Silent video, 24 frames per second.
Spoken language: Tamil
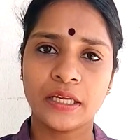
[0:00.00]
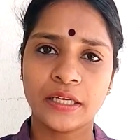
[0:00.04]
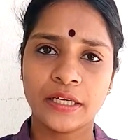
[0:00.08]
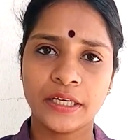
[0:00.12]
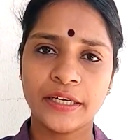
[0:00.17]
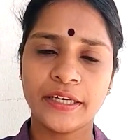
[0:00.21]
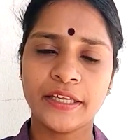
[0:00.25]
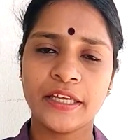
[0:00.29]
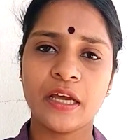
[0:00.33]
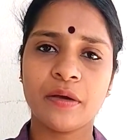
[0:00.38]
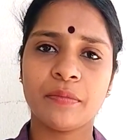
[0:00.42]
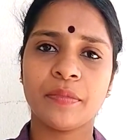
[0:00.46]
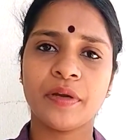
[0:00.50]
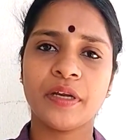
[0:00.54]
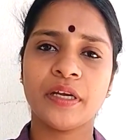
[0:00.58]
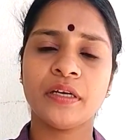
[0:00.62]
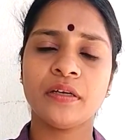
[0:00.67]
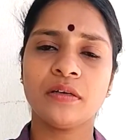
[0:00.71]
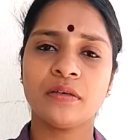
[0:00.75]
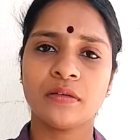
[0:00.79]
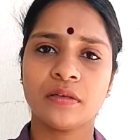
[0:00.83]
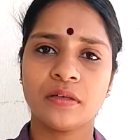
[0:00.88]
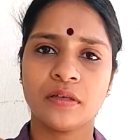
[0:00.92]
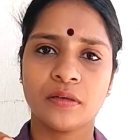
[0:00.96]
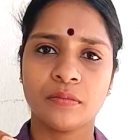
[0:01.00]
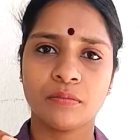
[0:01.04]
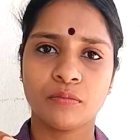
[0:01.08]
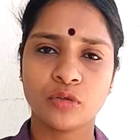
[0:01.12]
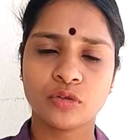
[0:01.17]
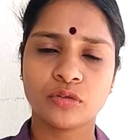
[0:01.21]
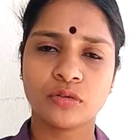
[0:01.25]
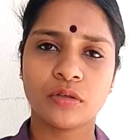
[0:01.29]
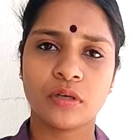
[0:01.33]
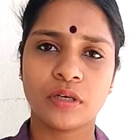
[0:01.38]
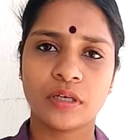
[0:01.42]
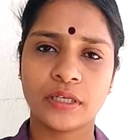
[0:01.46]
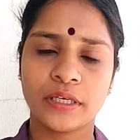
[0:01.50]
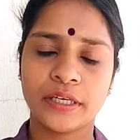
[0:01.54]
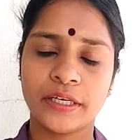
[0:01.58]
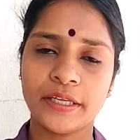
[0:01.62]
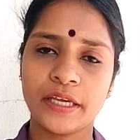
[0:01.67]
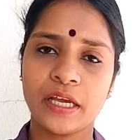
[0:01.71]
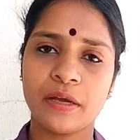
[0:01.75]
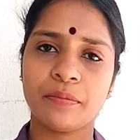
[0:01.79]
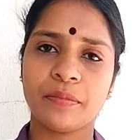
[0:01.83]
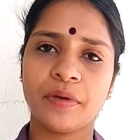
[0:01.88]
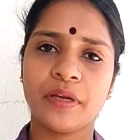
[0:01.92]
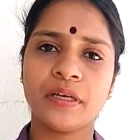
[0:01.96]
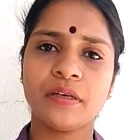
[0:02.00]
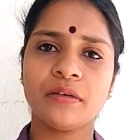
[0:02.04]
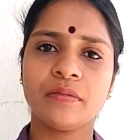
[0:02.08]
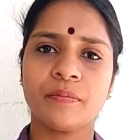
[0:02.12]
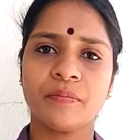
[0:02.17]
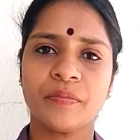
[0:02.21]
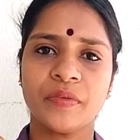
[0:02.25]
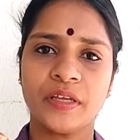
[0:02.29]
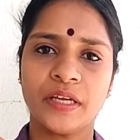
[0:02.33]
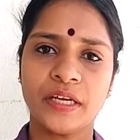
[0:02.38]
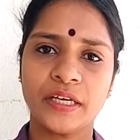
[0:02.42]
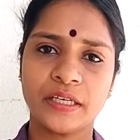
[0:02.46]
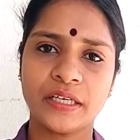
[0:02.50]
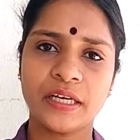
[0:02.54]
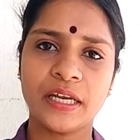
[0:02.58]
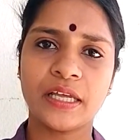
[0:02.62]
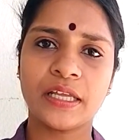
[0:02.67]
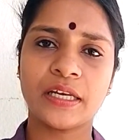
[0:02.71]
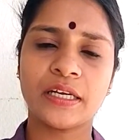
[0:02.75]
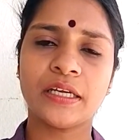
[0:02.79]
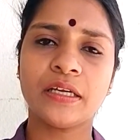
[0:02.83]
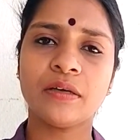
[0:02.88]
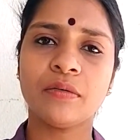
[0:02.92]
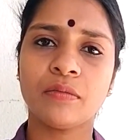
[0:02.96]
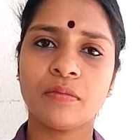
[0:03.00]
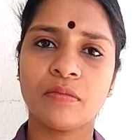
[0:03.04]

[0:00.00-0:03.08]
இடியமின் முஸ் இடியமின் ஹிட்லரு